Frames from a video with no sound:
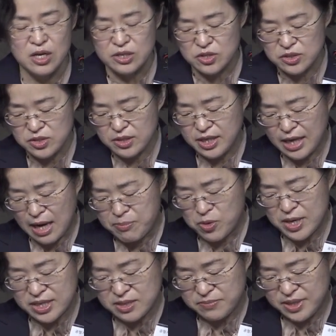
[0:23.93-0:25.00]
천천히
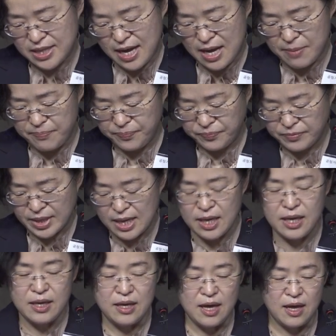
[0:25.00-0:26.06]
가보겠습니다.
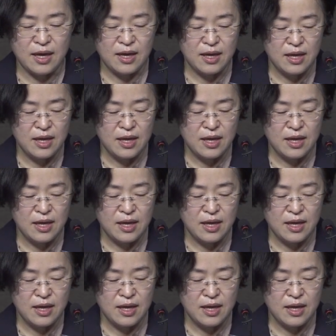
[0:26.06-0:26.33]
예.